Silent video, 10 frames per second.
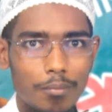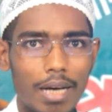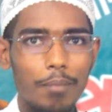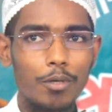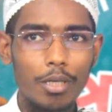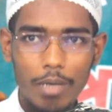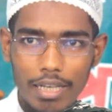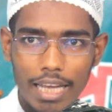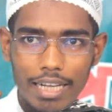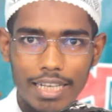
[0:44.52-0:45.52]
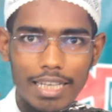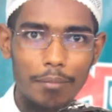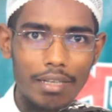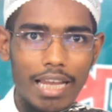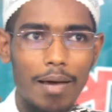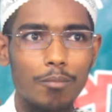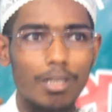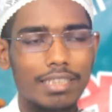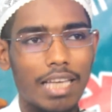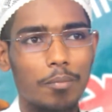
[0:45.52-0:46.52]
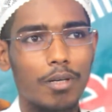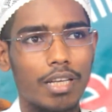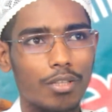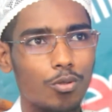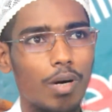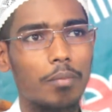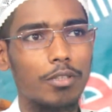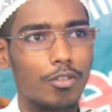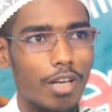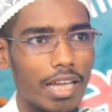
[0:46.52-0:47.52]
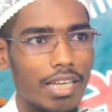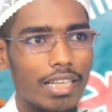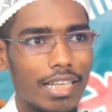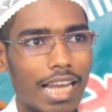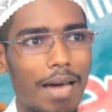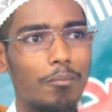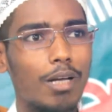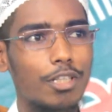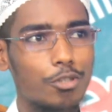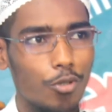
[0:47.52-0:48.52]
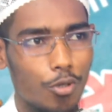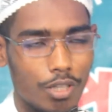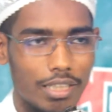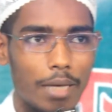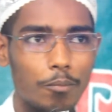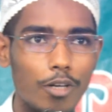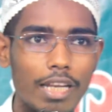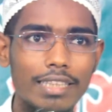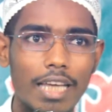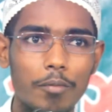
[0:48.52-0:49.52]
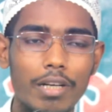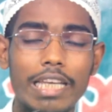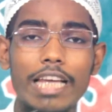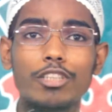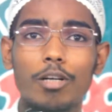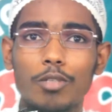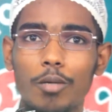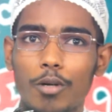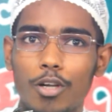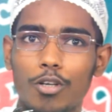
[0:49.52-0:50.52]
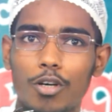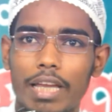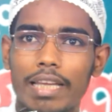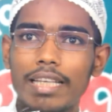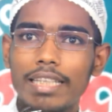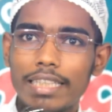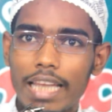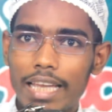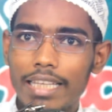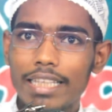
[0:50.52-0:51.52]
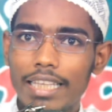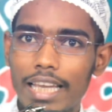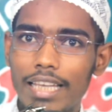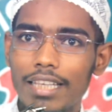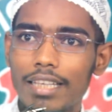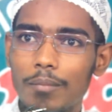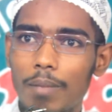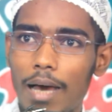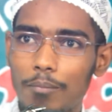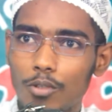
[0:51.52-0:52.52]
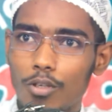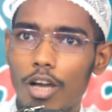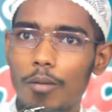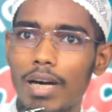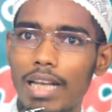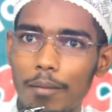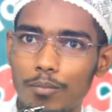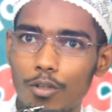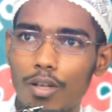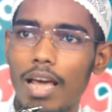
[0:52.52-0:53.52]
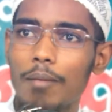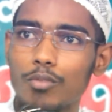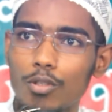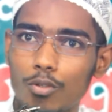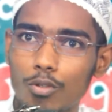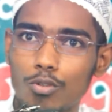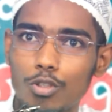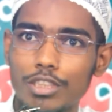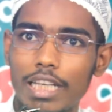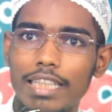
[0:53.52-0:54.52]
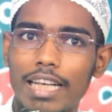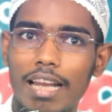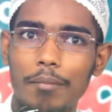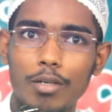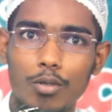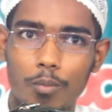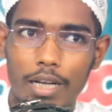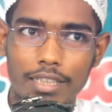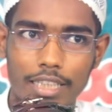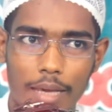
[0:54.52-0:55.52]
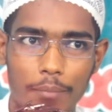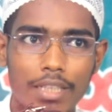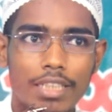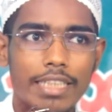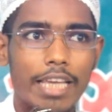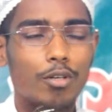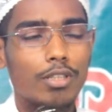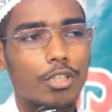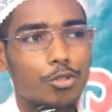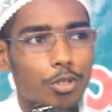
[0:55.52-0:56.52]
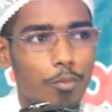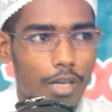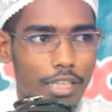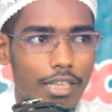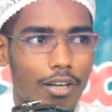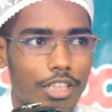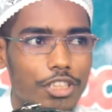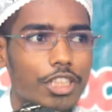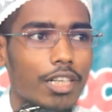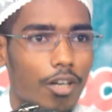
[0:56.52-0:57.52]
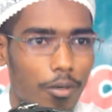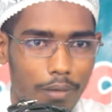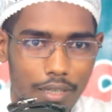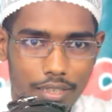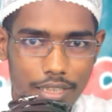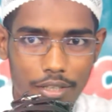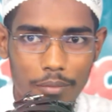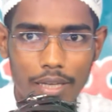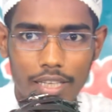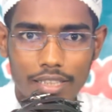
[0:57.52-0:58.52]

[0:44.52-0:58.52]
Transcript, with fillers: বা পরিবারে কার কার নামে নাম বলে তারপরে দুয়ার ভিতরে নাম বলা শুরু করে দেয় বলে তারপরে এই শব্দ প্রয়োগ করে এই এই বা আব্দুর রহমান আবদুল্লাহ আব্দুল কুদ্দুস এদের নামে কোরবানি দিলাম এই কথা যদি বলে তাহলে শির্ক হবে কি হবে